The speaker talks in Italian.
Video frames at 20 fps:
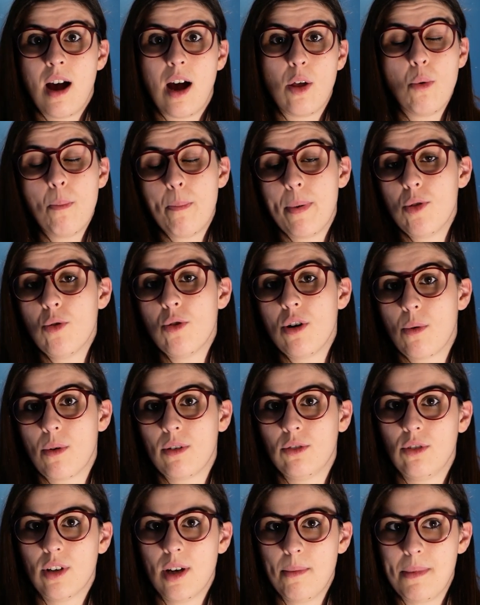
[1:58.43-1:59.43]
ad un pedone
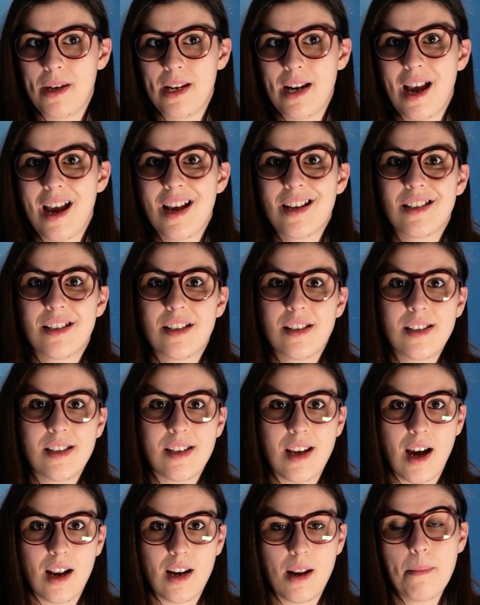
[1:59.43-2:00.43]
quando cammina è
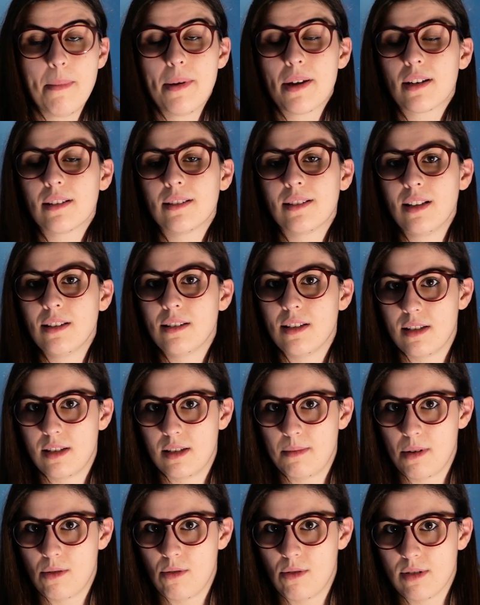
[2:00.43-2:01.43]
essenziale per
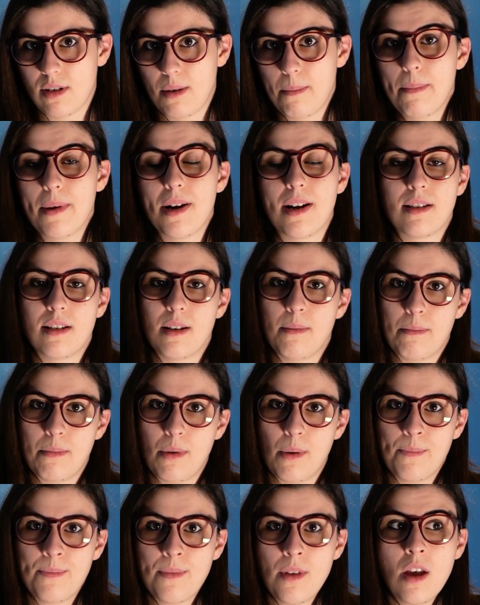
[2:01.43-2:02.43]
tantissime cose. Per
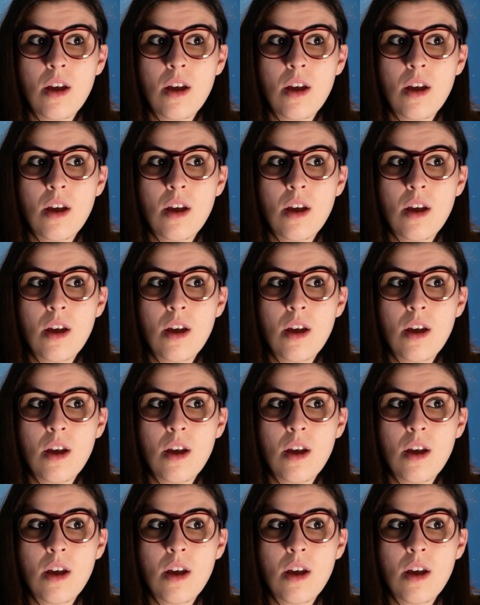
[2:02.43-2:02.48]
esempio,